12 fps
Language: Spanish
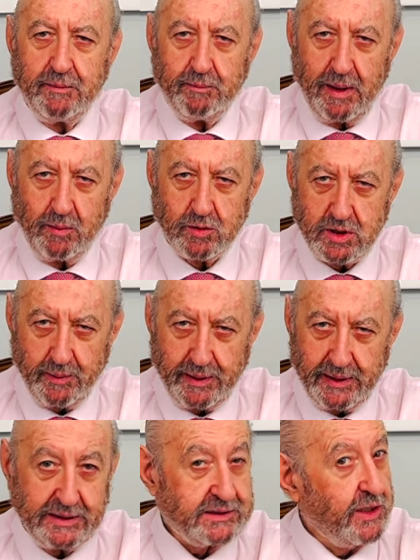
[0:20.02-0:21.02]
Vamos a ver,
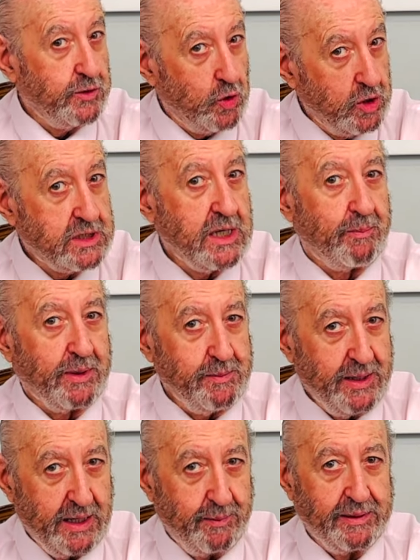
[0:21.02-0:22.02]
esta no es la
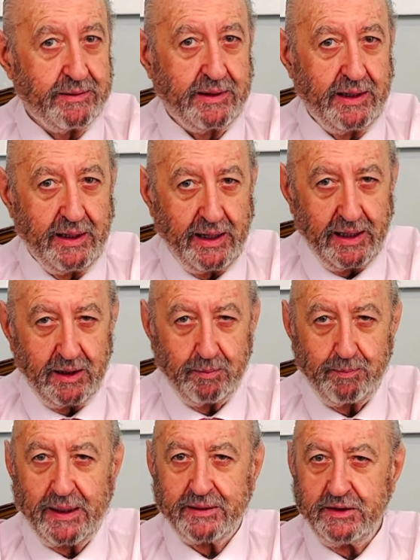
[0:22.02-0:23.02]
primera vez que el
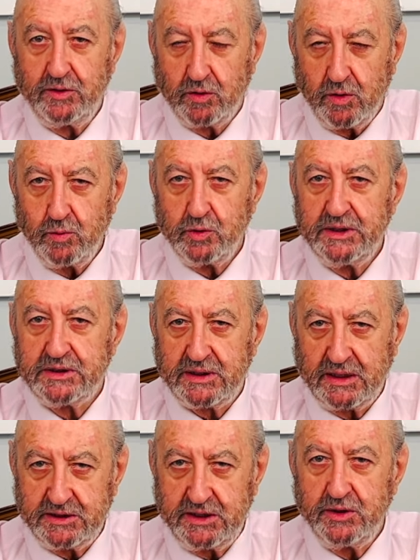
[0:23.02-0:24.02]
Partido
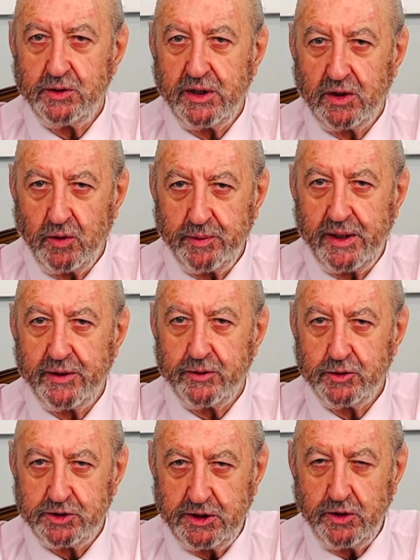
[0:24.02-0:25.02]
Comunista Chino y el
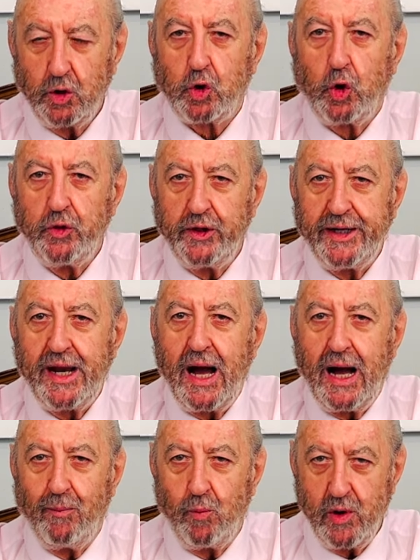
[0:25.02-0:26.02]
gobierno chino condena
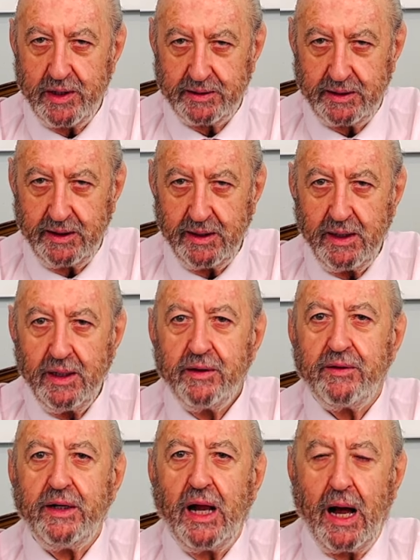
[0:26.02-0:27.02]
a muerte
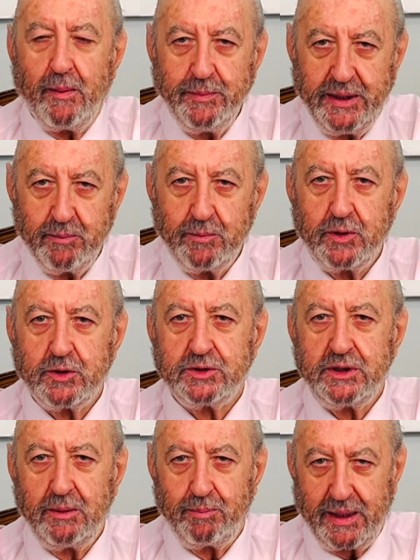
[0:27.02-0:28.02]
a miembros
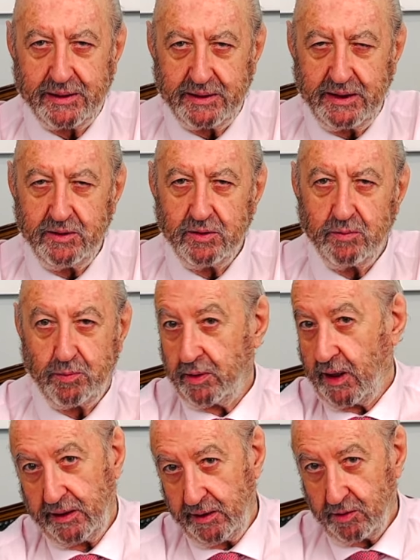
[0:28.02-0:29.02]
del partido,
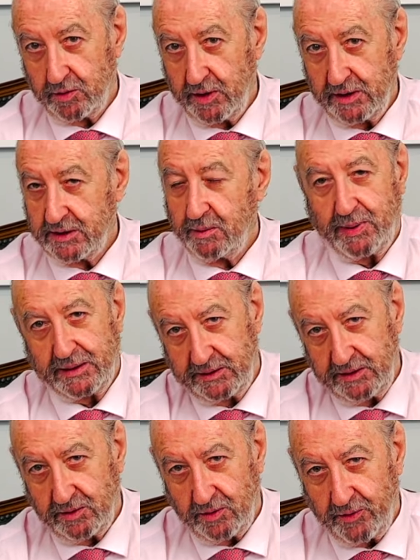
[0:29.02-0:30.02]
porque hay o eres del
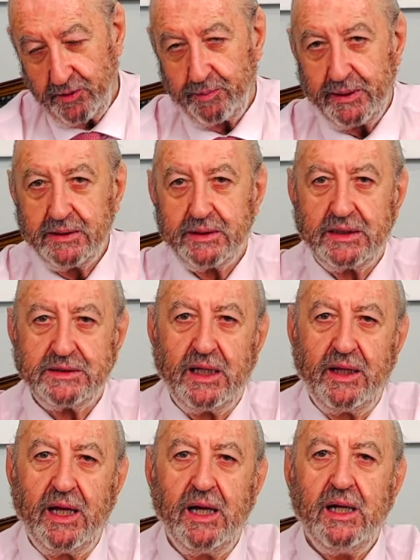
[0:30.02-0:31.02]
partido o no pintas
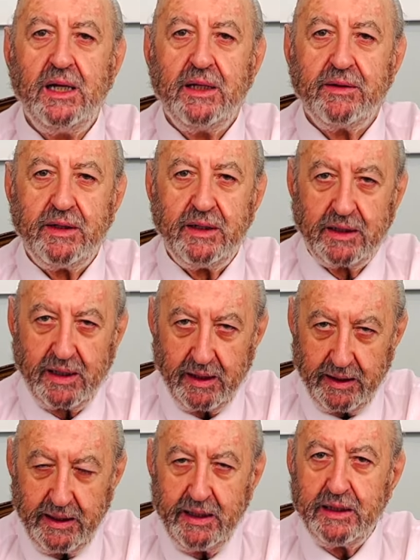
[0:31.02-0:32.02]
nada, decir, que,
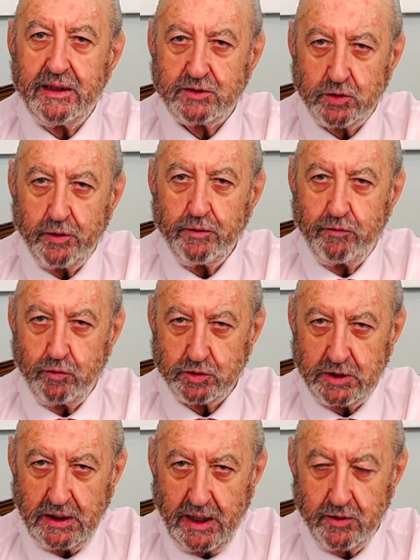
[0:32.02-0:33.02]
y son
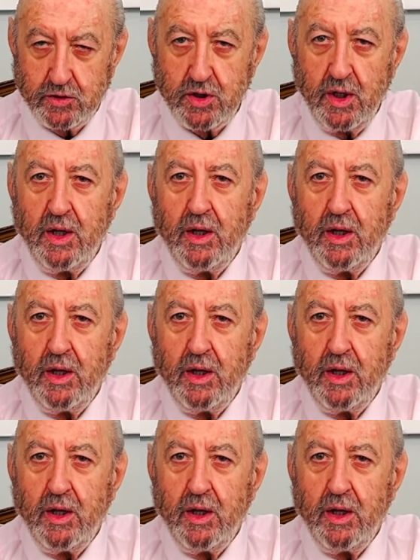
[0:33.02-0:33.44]
fusilados